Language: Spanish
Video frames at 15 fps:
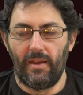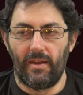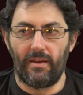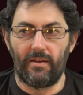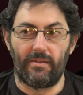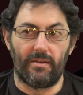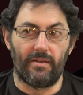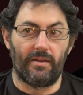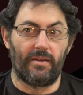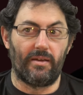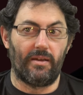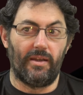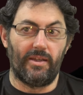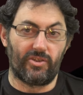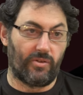
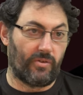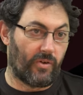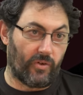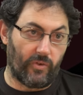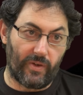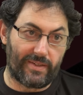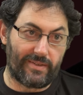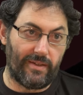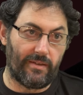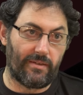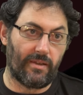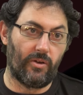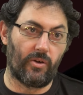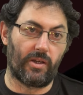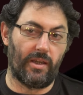Este, eso no,
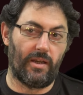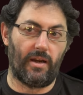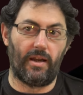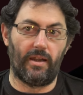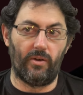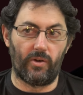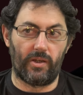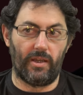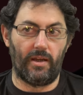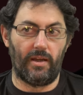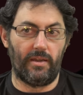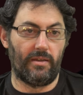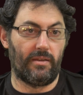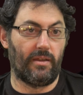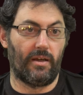existe, lo que, lo que
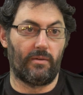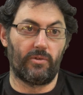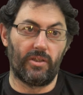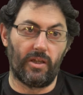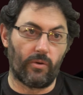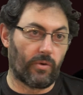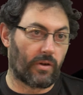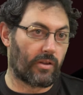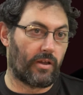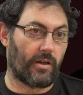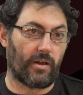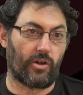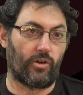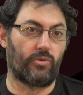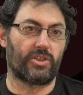hay, digamos, de acuerdo
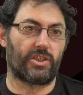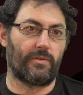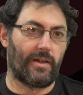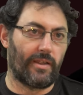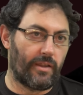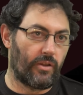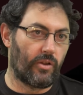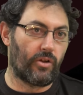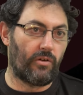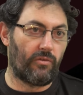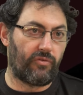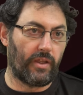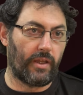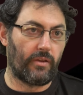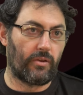a cómo se va dando el
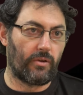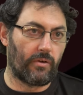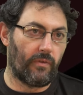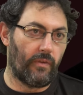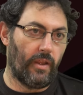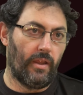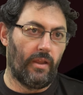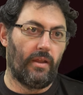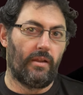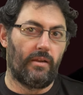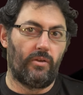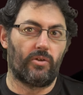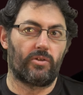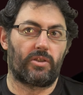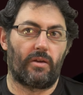conflicto,
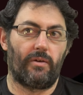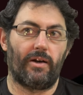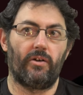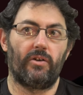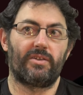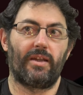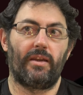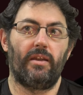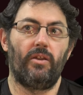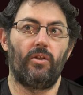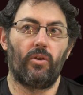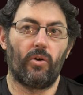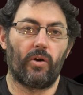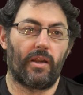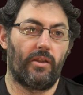los trabajadores han
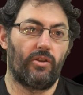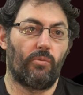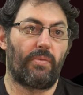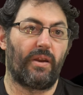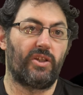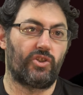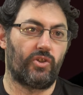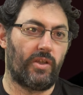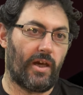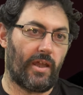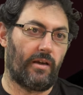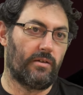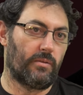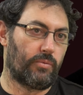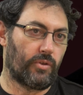ido logrando
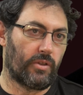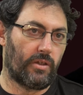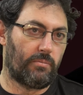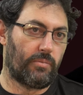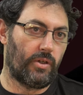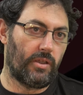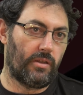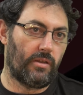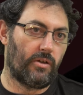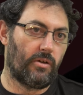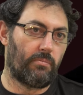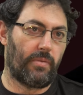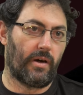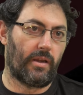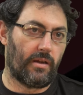presionar a los poderes
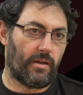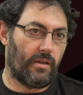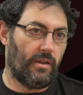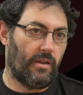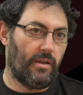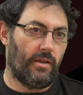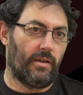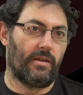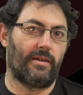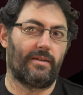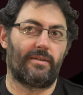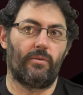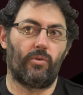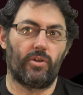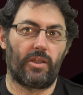políticos para que
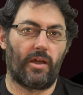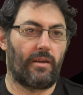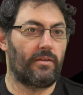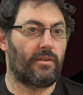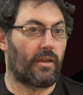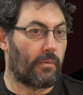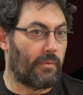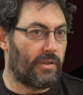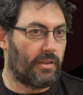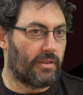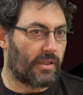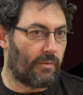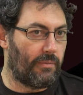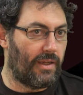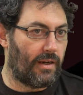se votaran
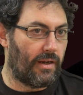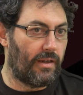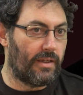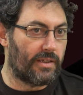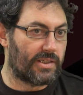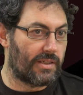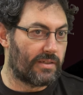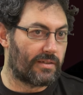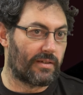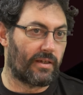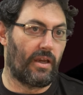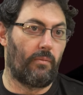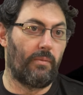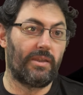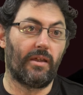determinadas leyes,
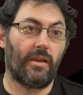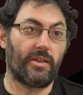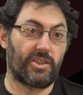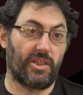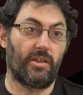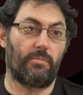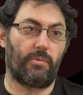generalmente leyes de